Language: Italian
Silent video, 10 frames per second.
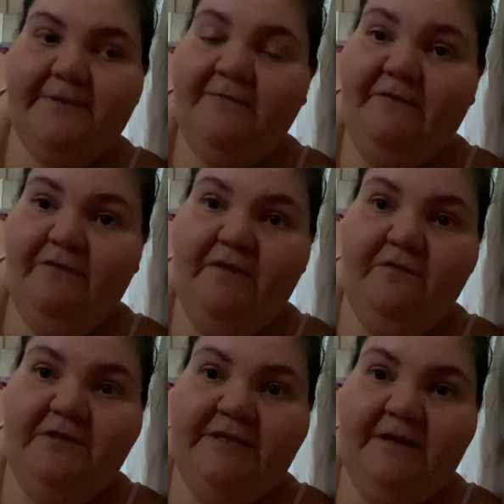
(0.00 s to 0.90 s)
vi
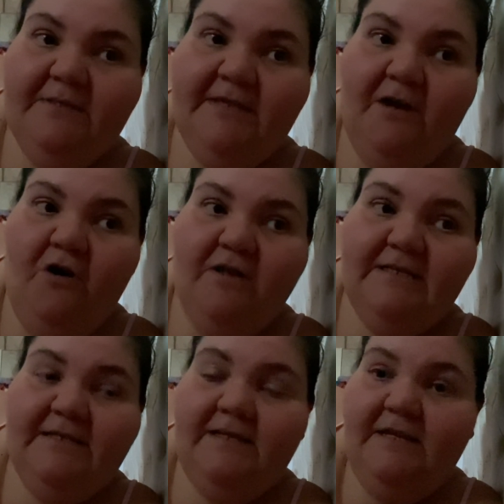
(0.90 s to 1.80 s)
volevo dire questa cosa
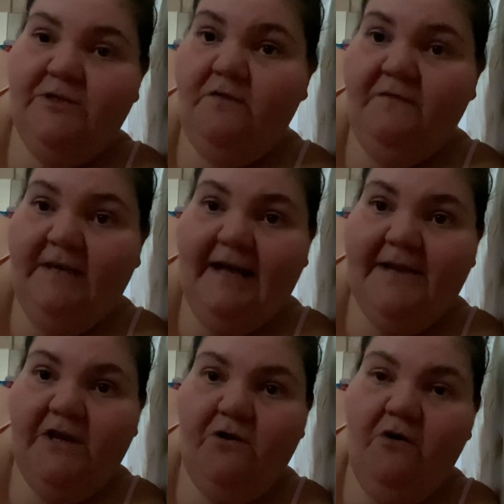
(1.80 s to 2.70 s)
se riesco vi
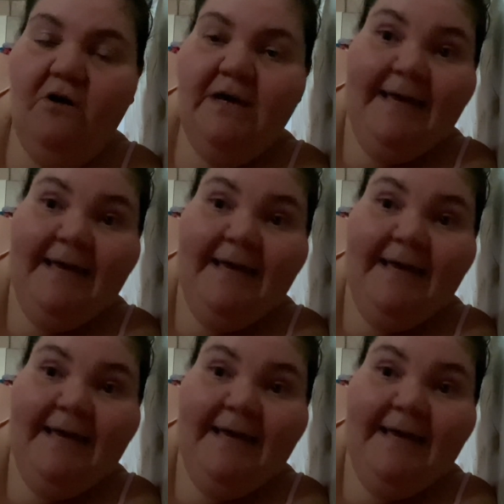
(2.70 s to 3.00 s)
carico